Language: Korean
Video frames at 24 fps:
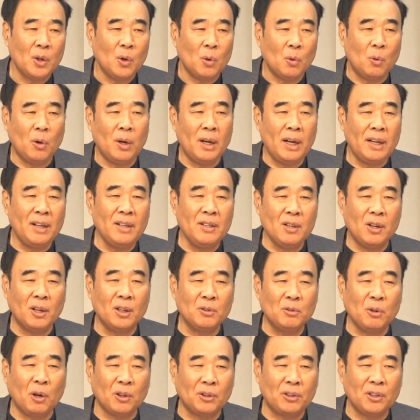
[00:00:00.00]
원래는
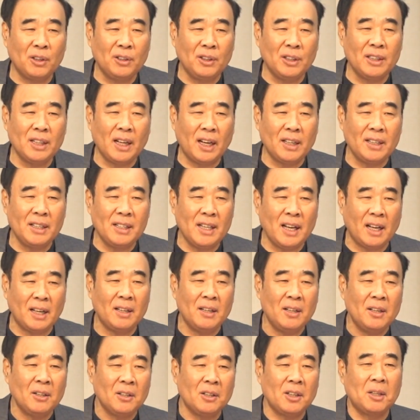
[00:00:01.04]
여기도 어떤 의자가 있느냐.
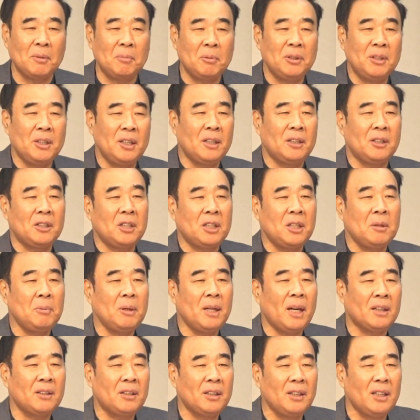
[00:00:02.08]
여러분들이 그 TV
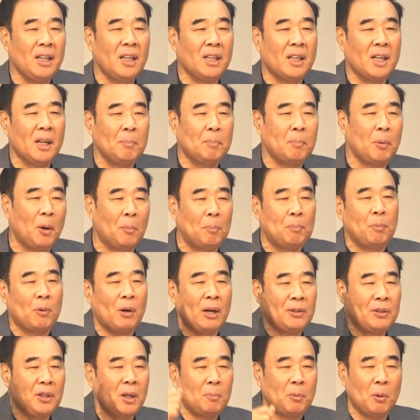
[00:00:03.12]
같은데 이렇게
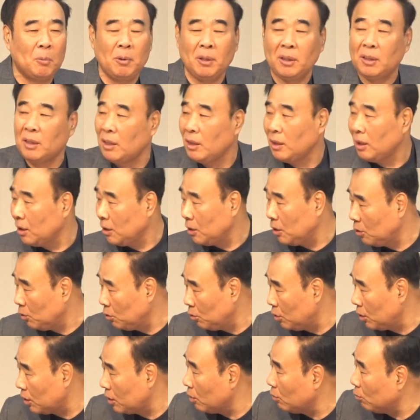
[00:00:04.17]
법관들 보면
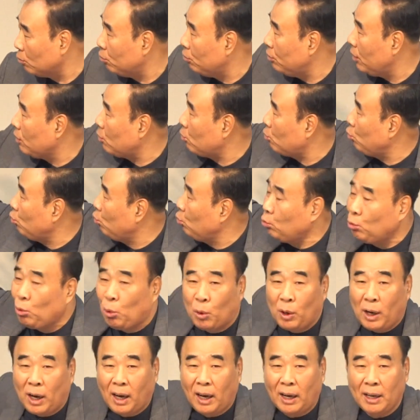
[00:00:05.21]
이렇게 위에 쭉
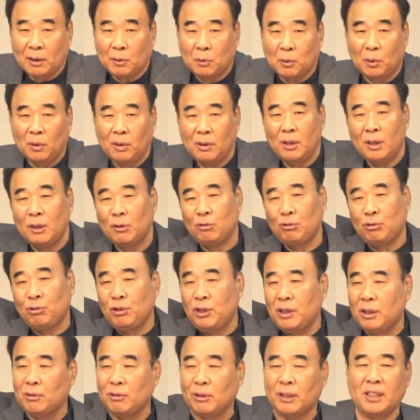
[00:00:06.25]
올라가 있고
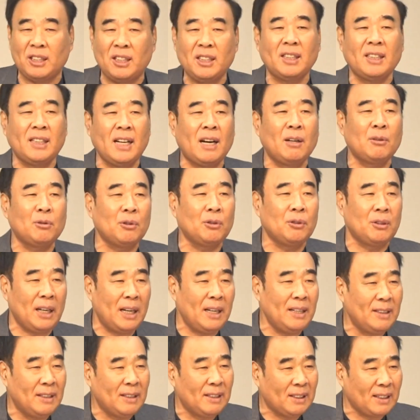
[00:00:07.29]
수직으로 직각으로 돼
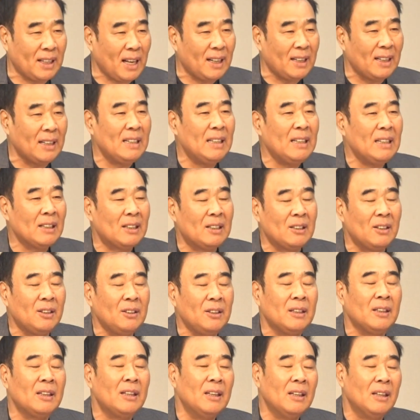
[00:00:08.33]
있는 딱
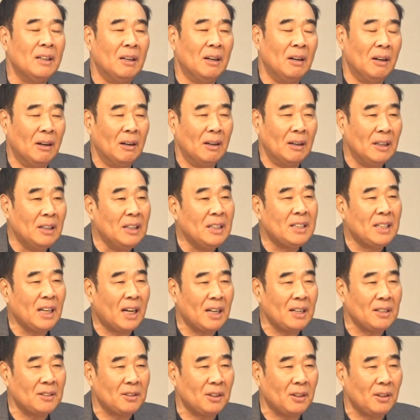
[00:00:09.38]
그런 어,
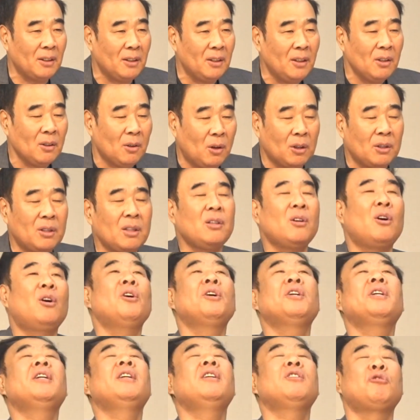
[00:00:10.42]
의자가 있어요. 거기서는
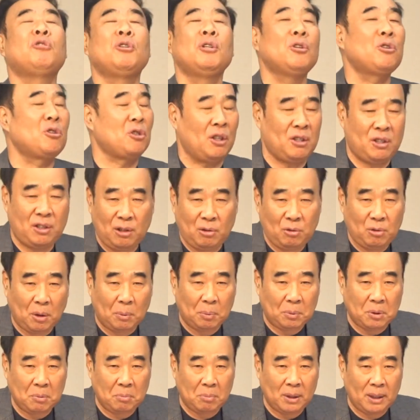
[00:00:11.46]
허리를 뒤로 젖힐 수
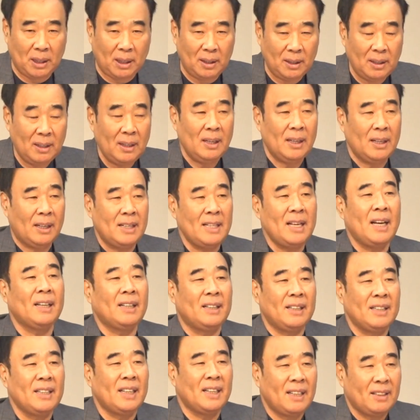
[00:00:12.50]
없습니다. 그냥
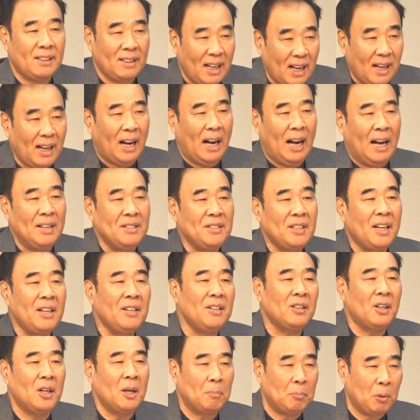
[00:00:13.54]
그 자리에 딱 앉아
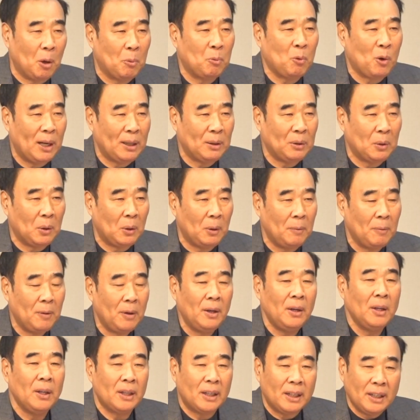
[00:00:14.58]
있는 거예요. 법관도.
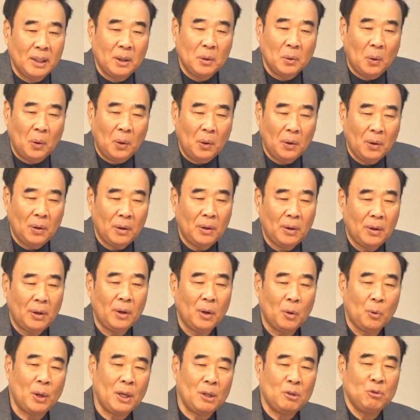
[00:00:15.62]
그리고
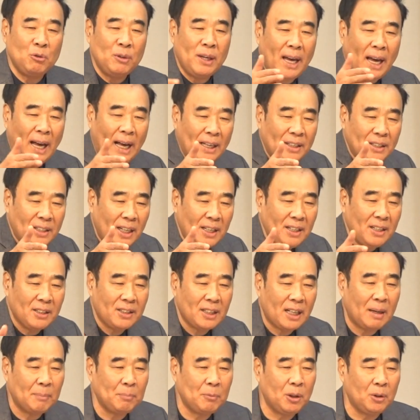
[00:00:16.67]
회중에 앉아있는
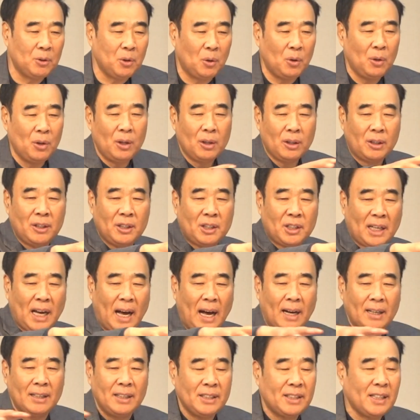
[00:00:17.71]
사람들도 그
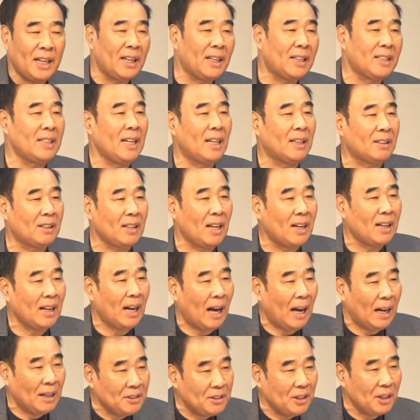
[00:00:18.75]
장의자에 그냥 딱
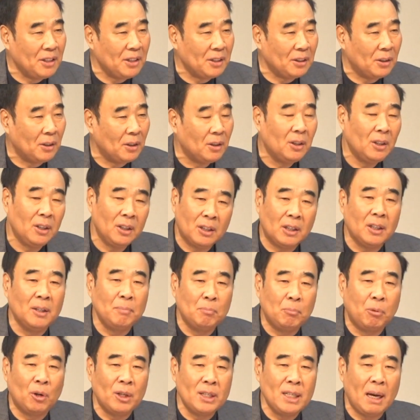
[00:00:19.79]
앉아있는 거예요.
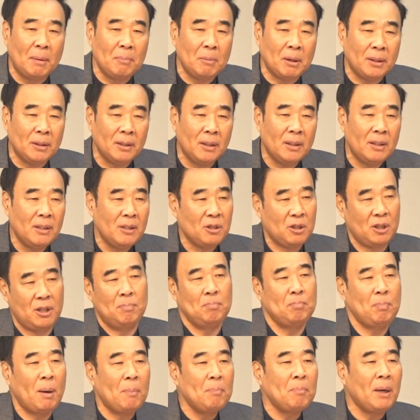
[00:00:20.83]
그건 뭐냐면
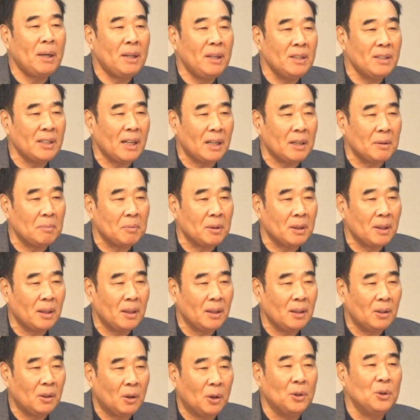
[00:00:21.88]
심판받는 자리입니다.
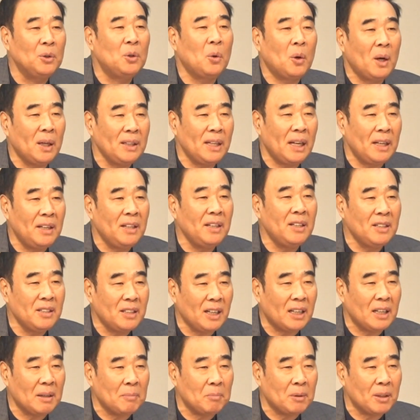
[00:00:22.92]
언도가 내리는
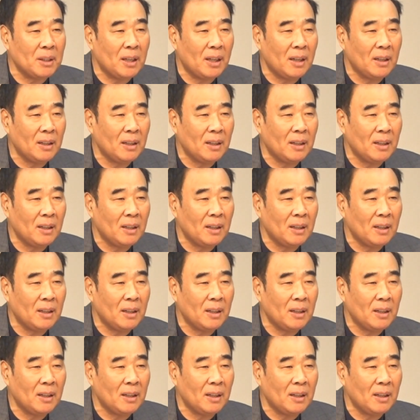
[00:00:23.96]
자리입니다.